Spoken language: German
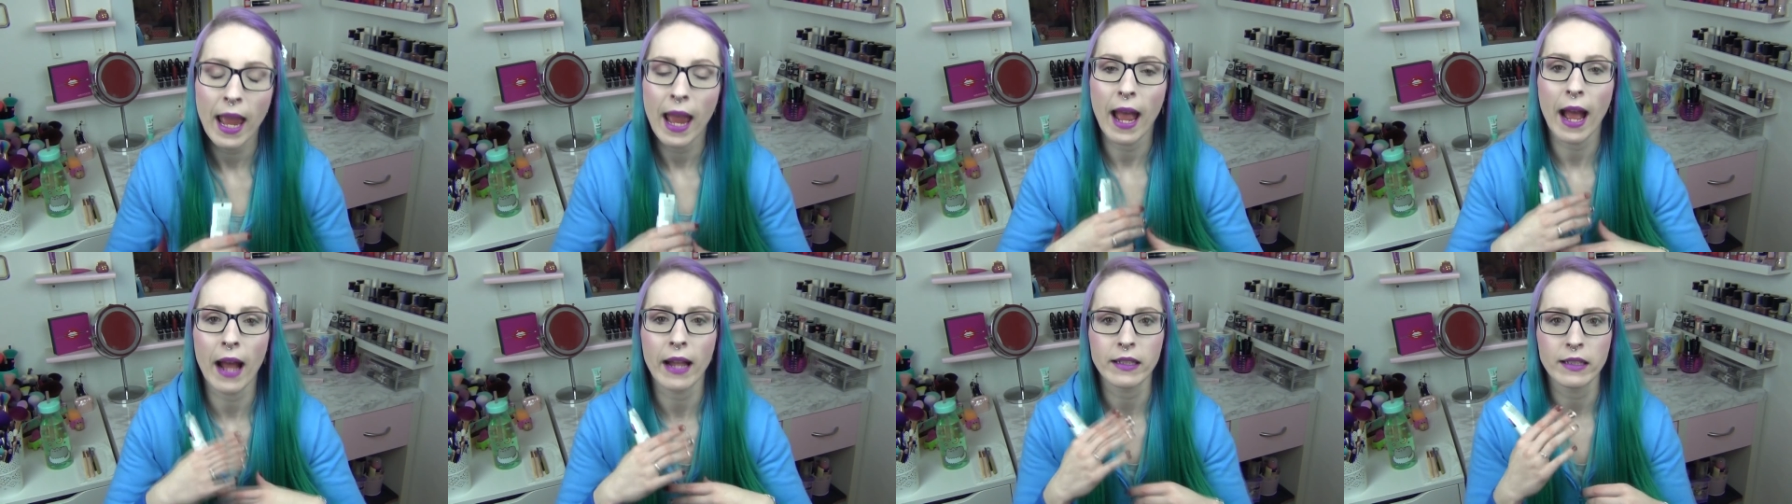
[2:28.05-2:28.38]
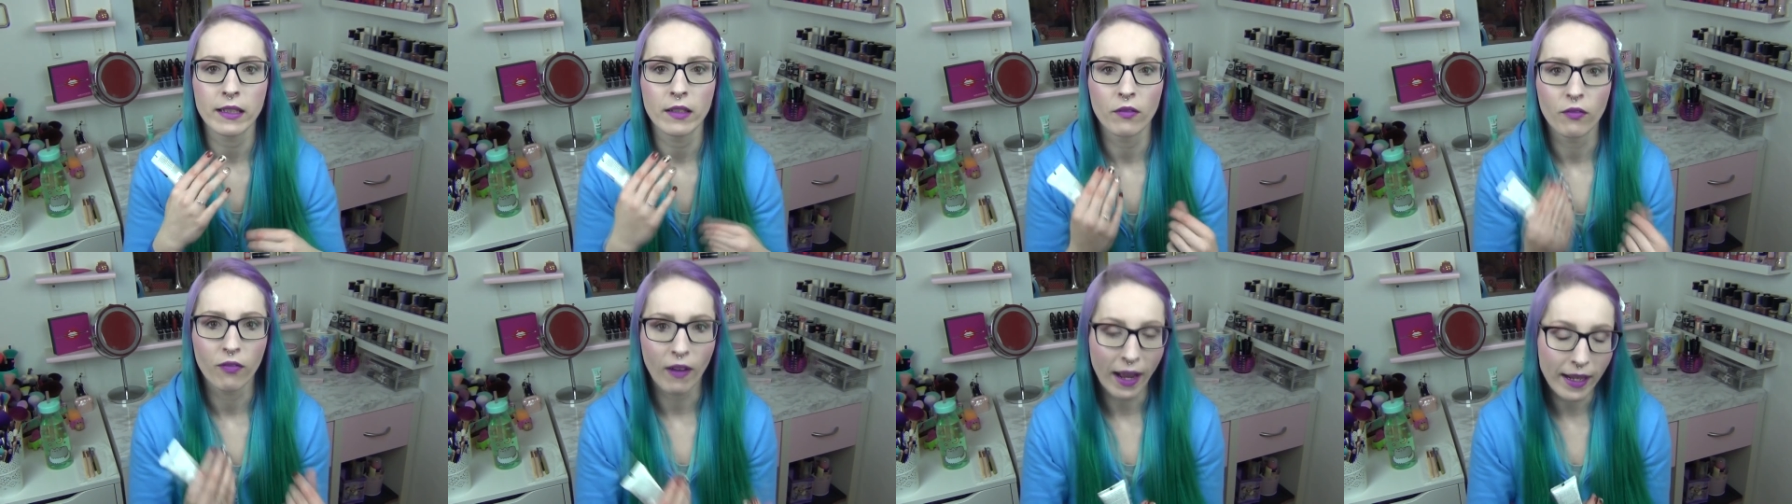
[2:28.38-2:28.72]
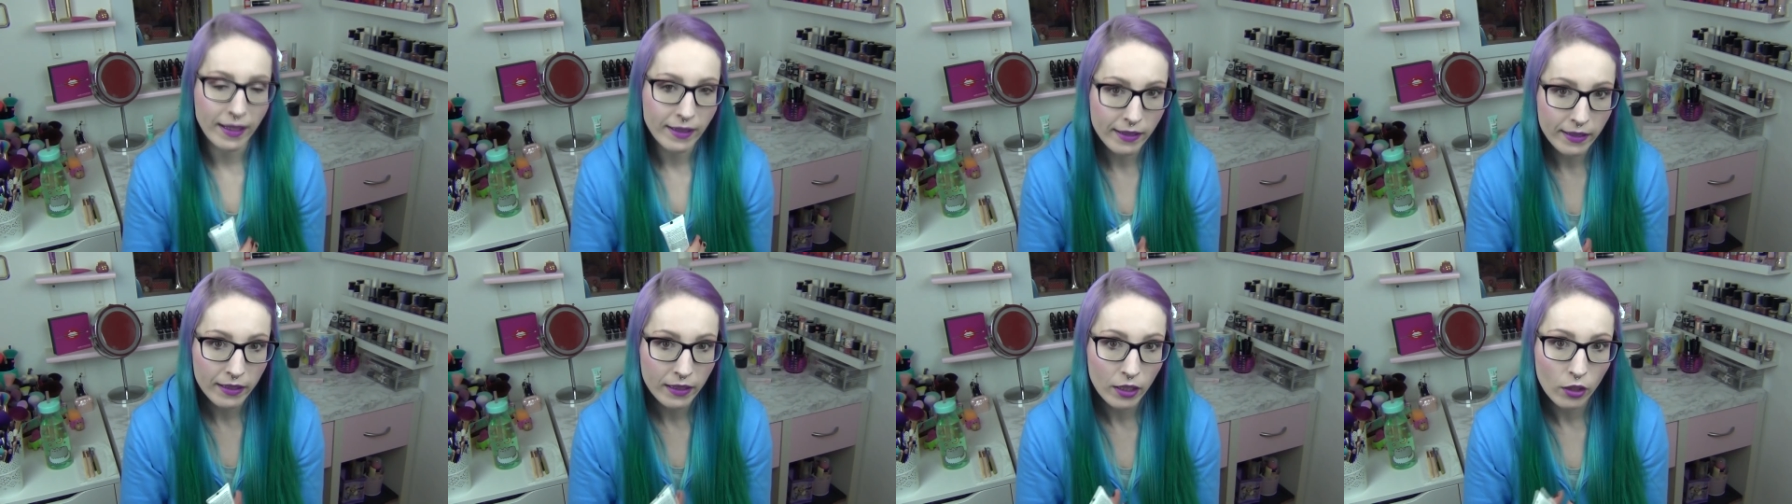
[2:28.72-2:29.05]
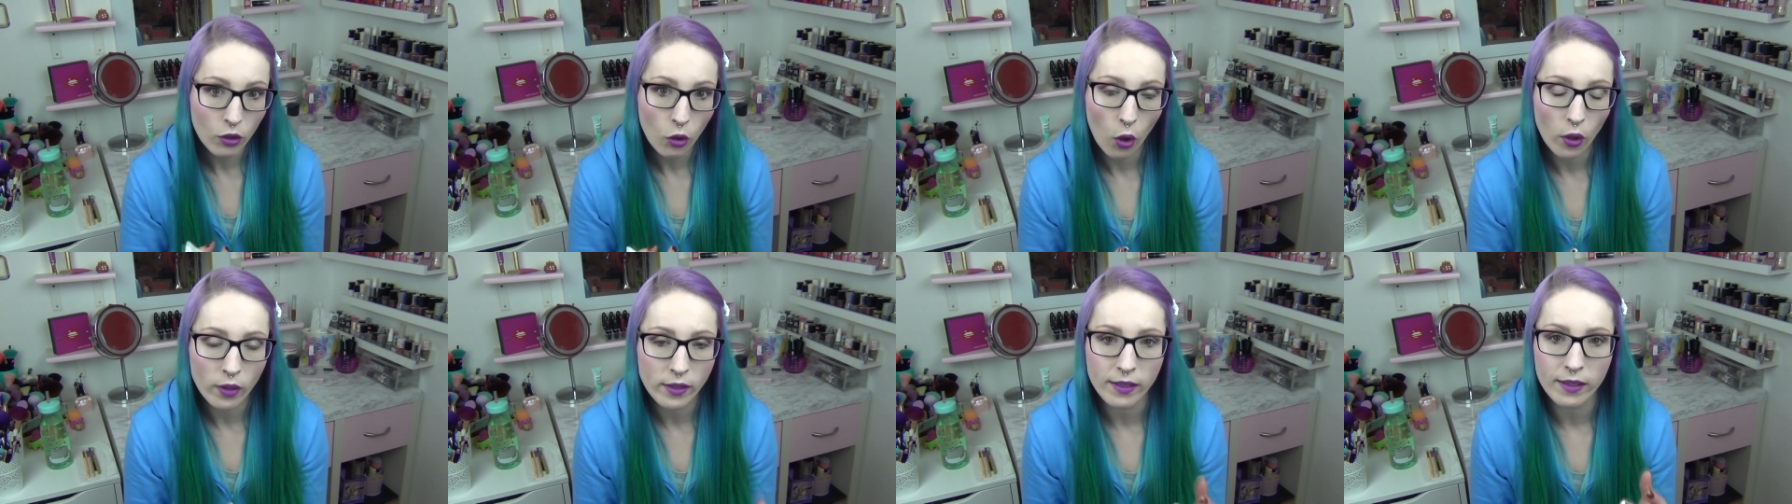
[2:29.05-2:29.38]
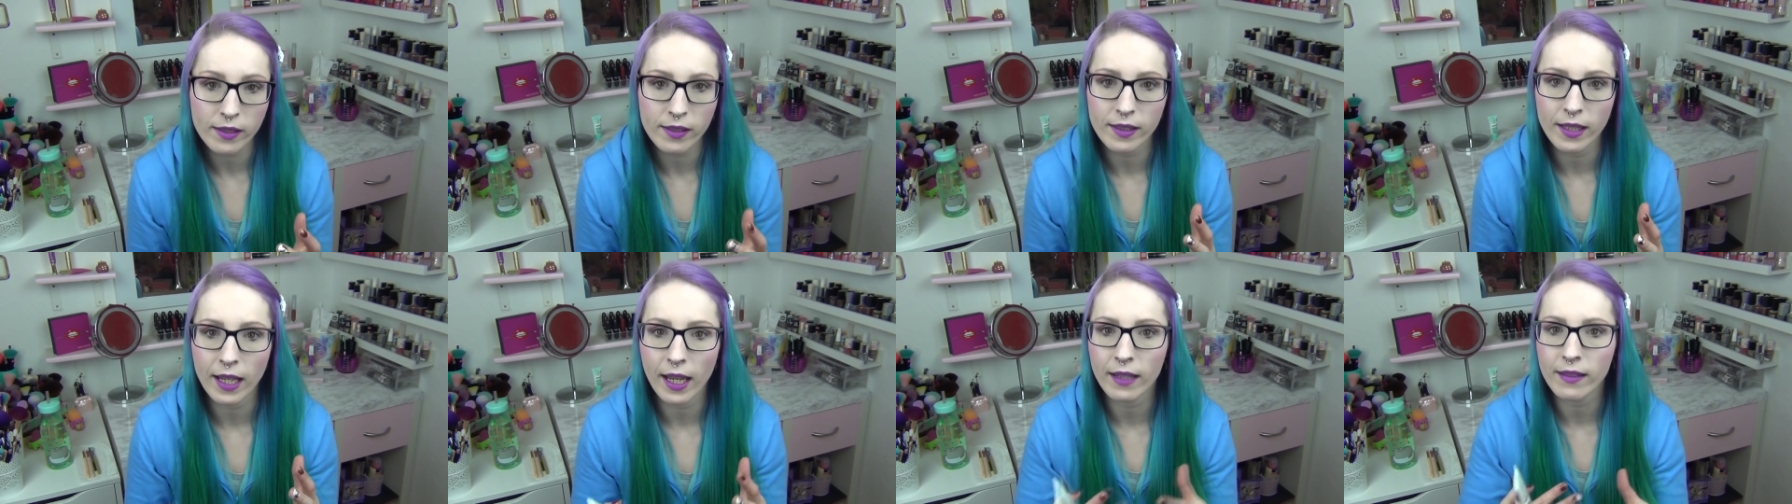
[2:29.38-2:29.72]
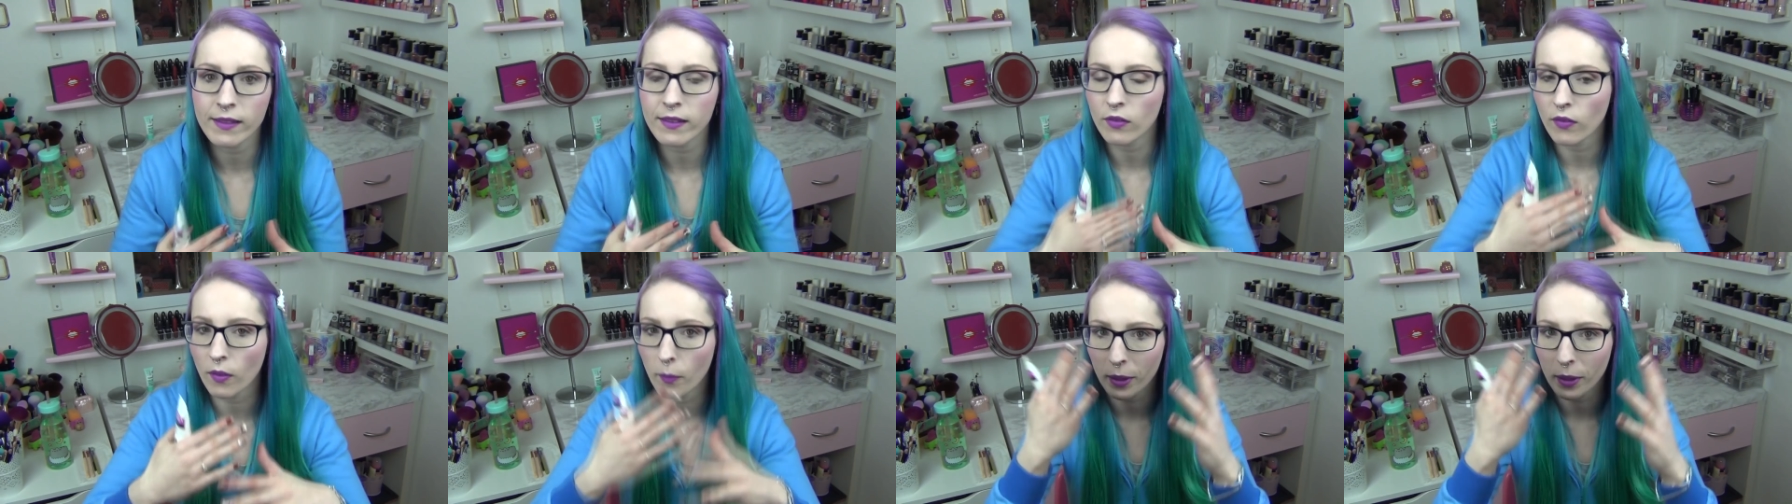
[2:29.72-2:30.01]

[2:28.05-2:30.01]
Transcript: Er hat eine weißliche Konsistenz,